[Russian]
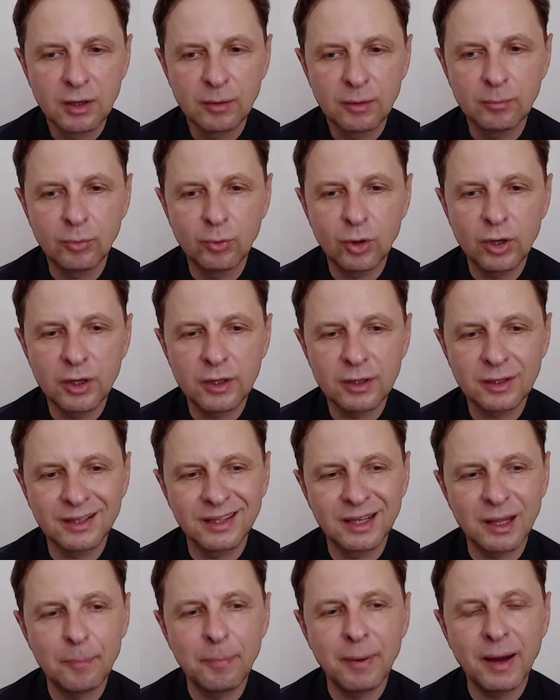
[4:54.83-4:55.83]
более
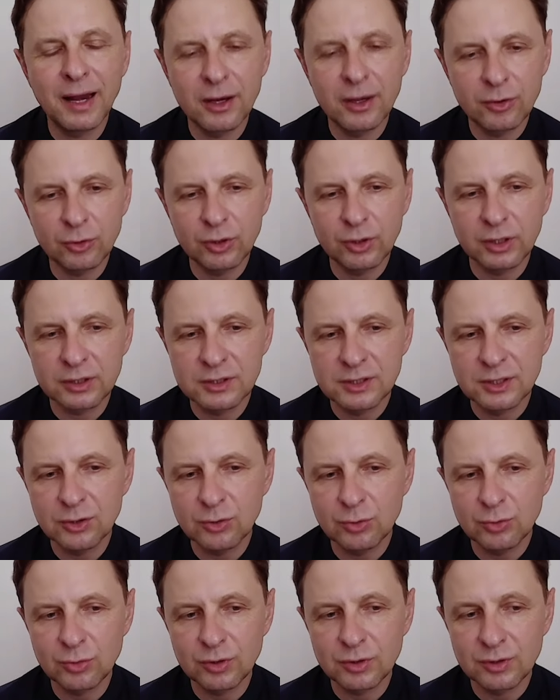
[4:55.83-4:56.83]
глобальную
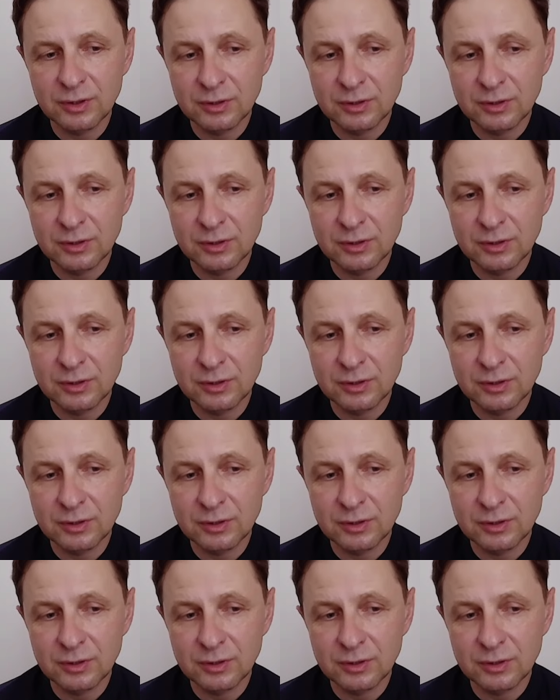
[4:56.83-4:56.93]
картину